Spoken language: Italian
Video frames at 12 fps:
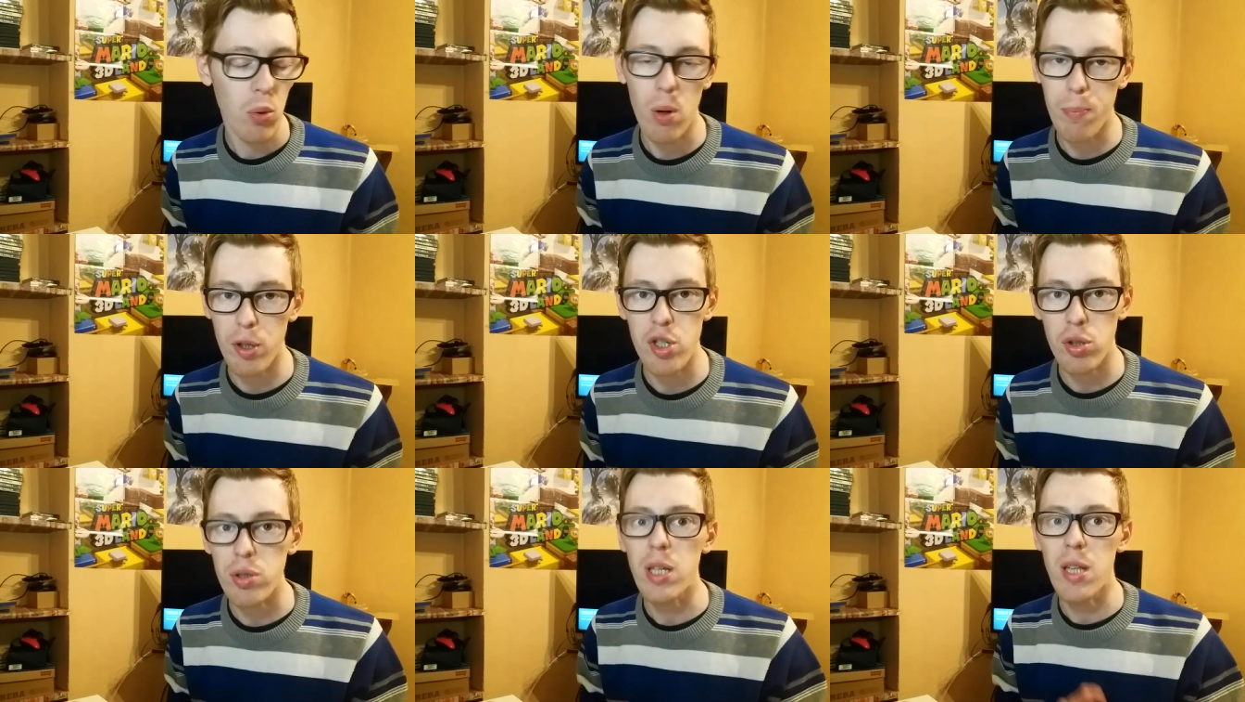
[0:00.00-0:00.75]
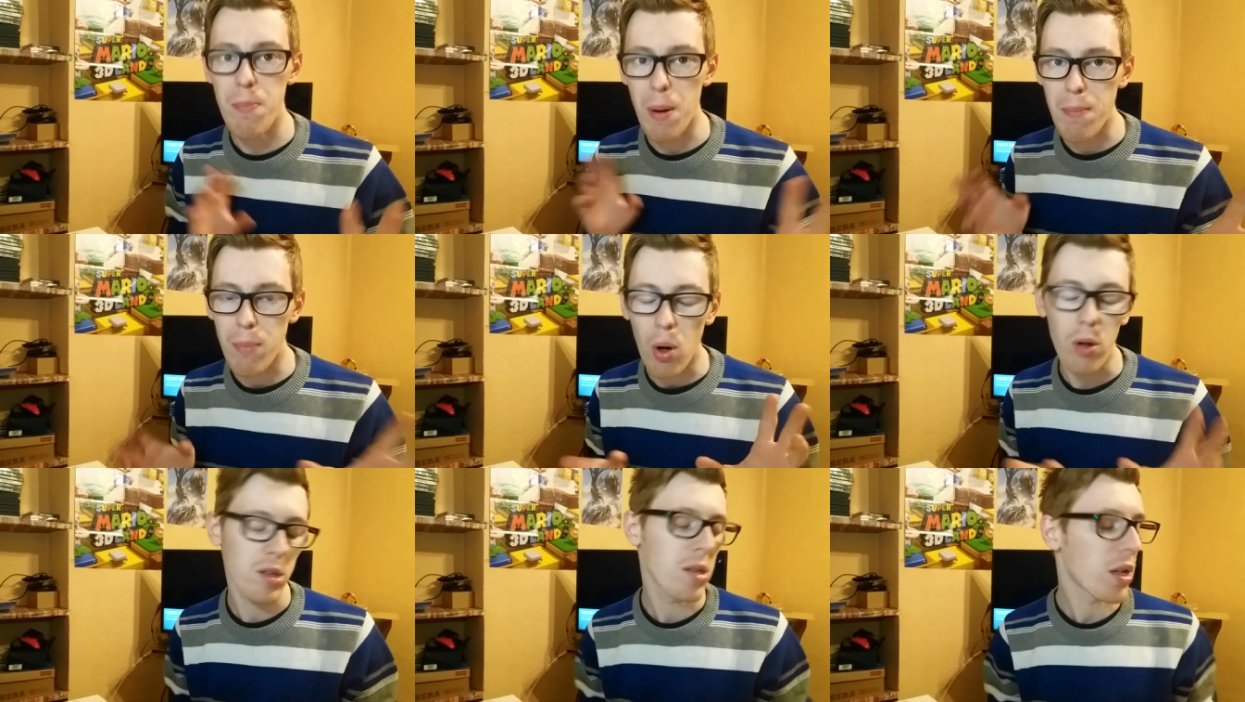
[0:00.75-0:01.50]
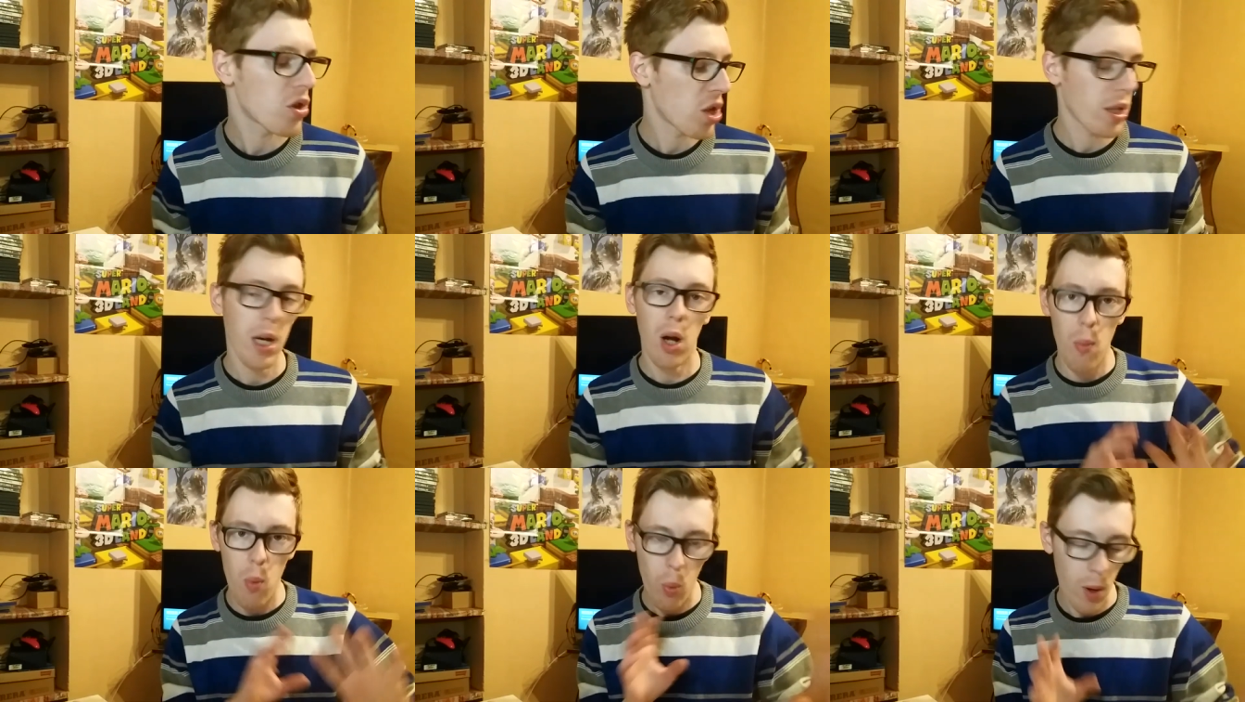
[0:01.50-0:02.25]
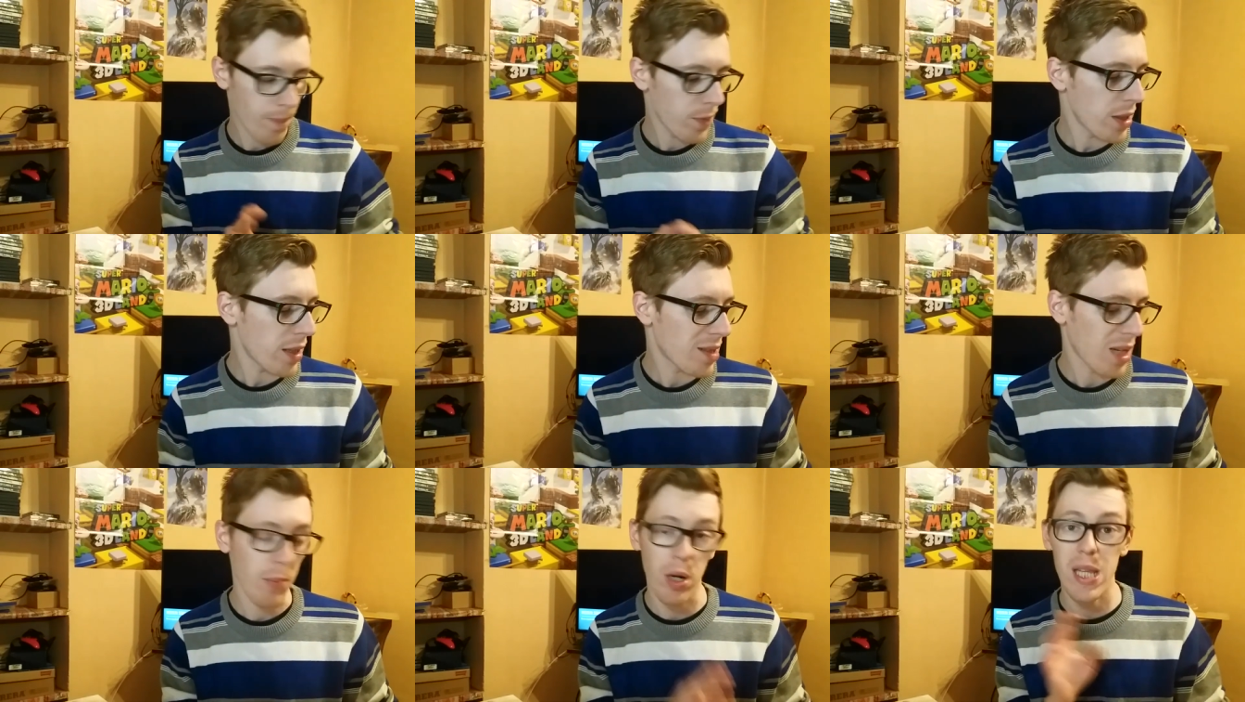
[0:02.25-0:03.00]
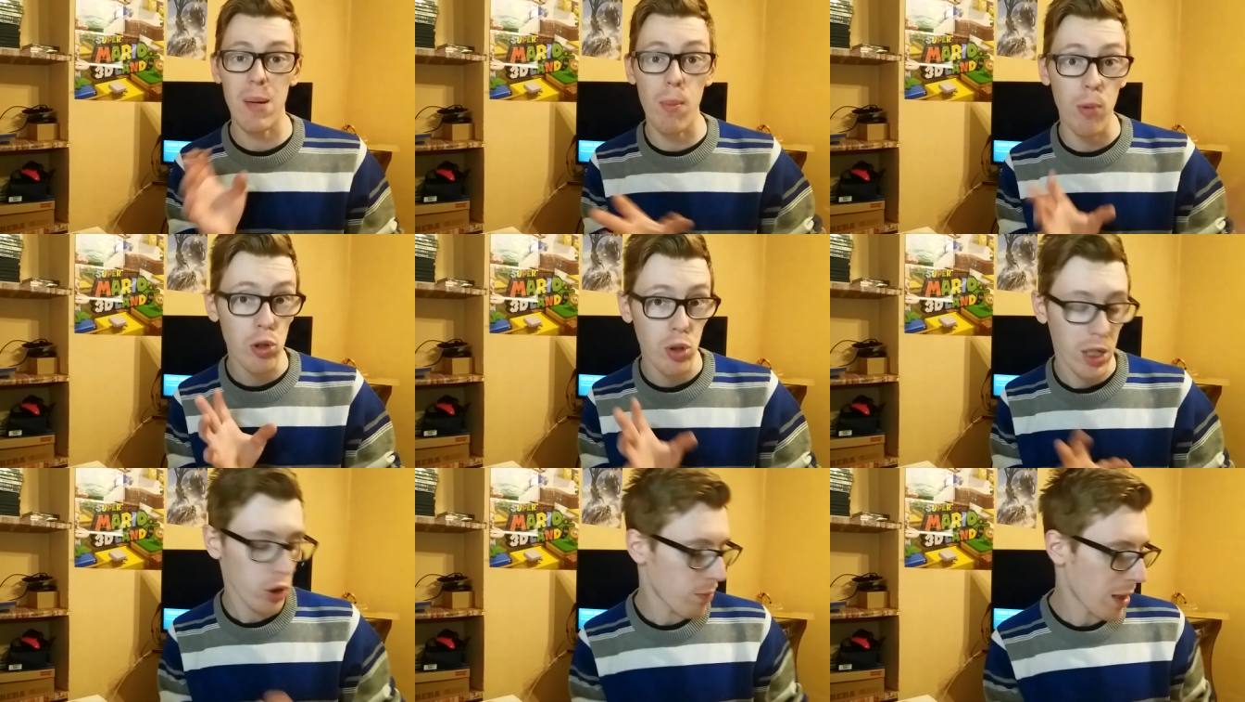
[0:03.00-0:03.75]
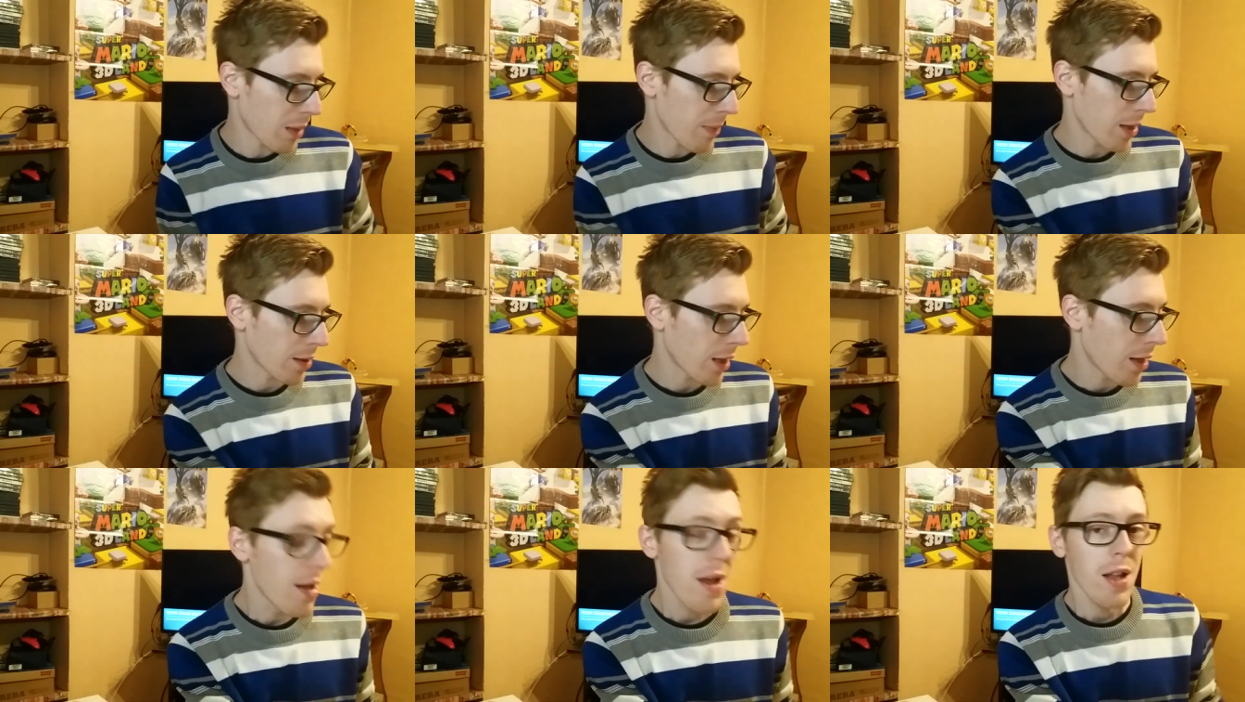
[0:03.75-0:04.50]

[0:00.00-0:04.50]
quel progetto dei deep unboxing eccetera comunque iniziamo andiamo molto randomicamente